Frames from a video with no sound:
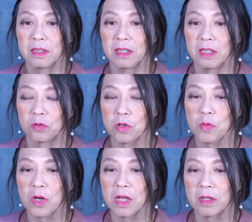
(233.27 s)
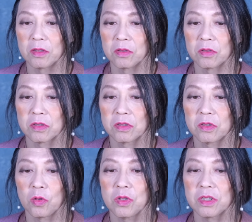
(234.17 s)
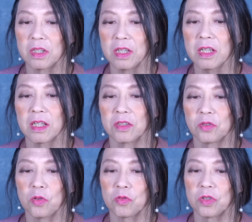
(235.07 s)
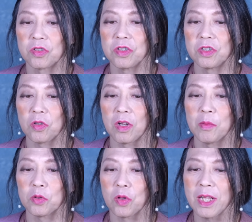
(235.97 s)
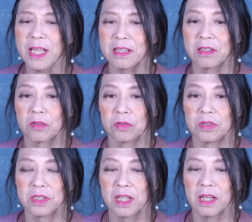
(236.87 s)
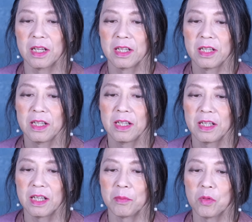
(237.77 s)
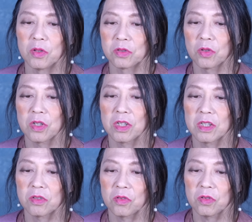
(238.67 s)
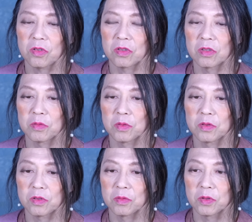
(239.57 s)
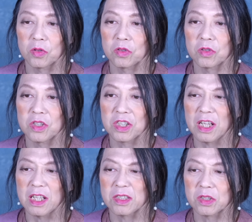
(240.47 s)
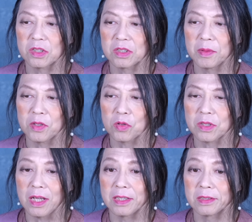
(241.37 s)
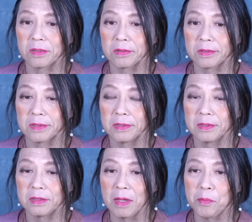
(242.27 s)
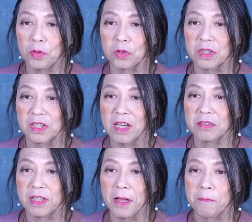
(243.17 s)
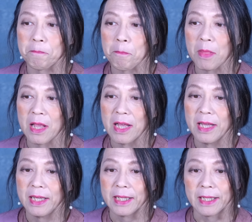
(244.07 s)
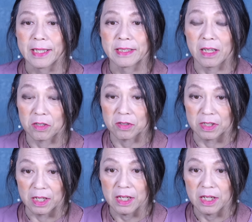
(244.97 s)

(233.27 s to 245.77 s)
えー、取り漏れ、あの、消費税ね、あの所得の低い人からもう取らないっていうことにして、えー、もうそれ、その、もうそういう、そでしかなし、めんどくさい、その、伝票とかじゃなくて、えー、ざっくり